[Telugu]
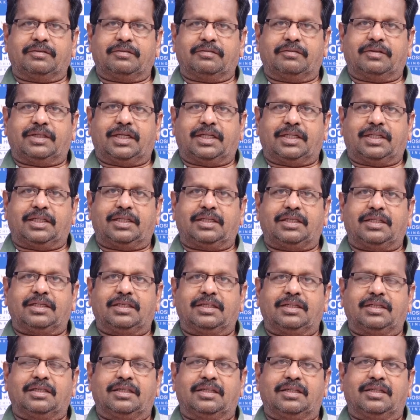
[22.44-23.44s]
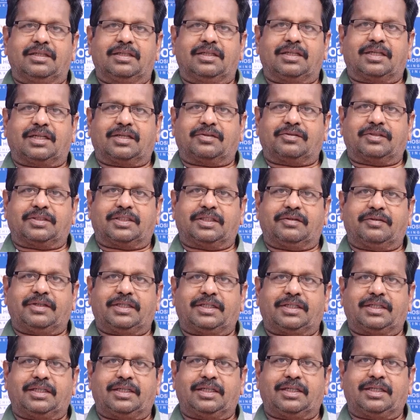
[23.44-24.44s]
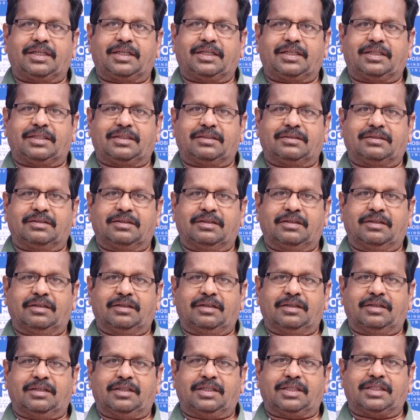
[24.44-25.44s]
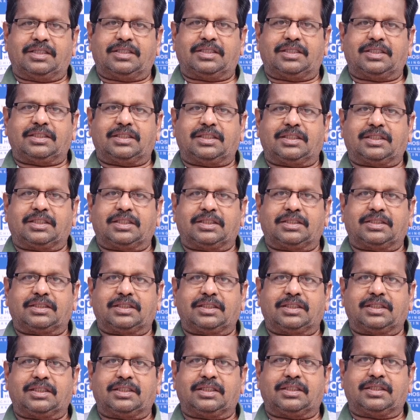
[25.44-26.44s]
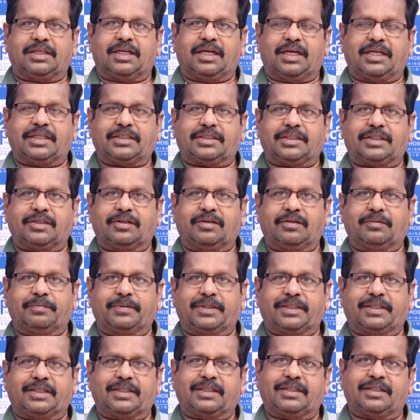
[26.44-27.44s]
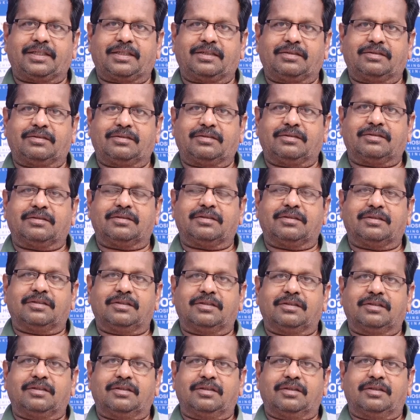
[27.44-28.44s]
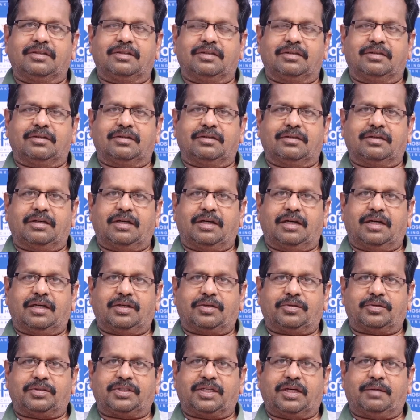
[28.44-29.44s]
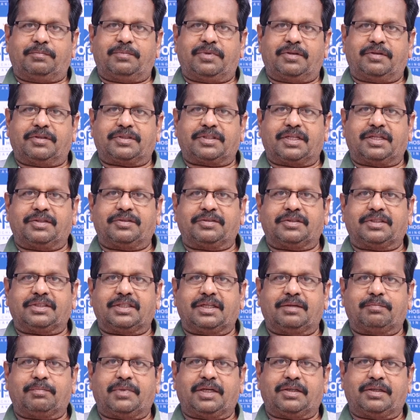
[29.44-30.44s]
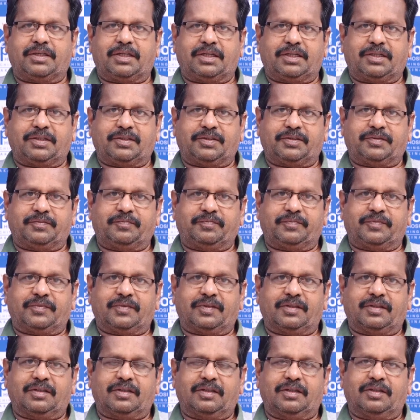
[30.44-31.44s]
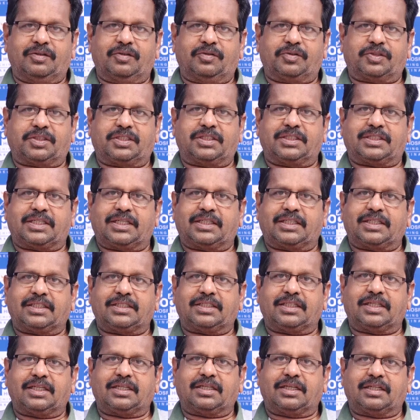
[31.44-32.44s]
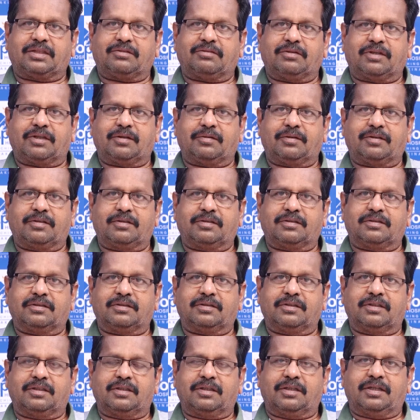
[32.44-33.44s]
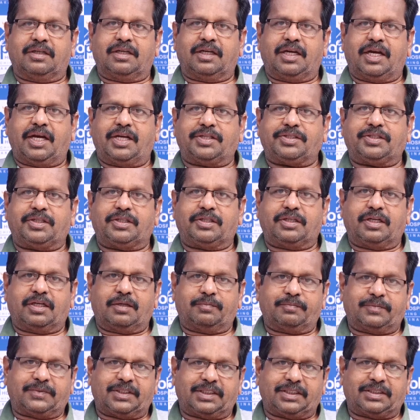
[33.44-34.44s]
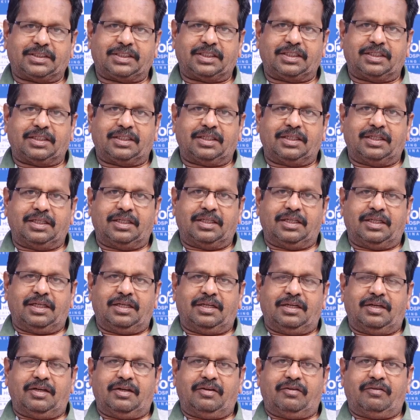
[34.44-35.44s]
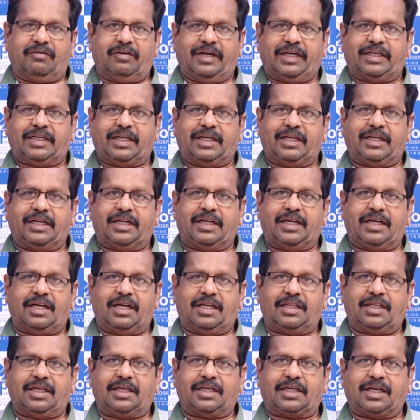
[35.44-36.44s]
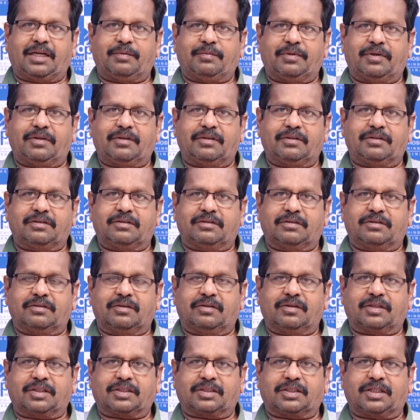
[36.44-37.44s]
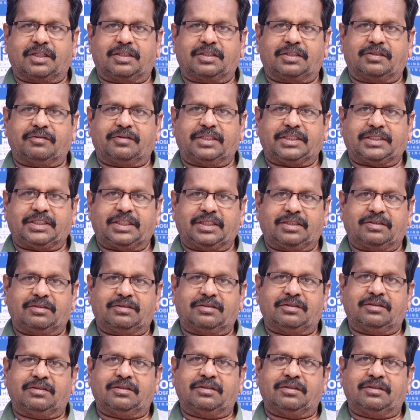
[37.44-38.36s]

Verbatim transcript: ఉండదు ఇక్కడికి వచ్చిన వెంటనే ఈసీజీ తీసి ఐసీయూలో పెట్టి నన్ను ఆ రోజు ఆబ్జర్వేషన్లో ఉంచి మర్నాడు కృష్ణ చైతన్య గారి ఆధ్వర్యంలో యాంజియోగ్రామ్ చేసి వెంటనే అదే టైంలో ఒక స్టంట్ వేశారు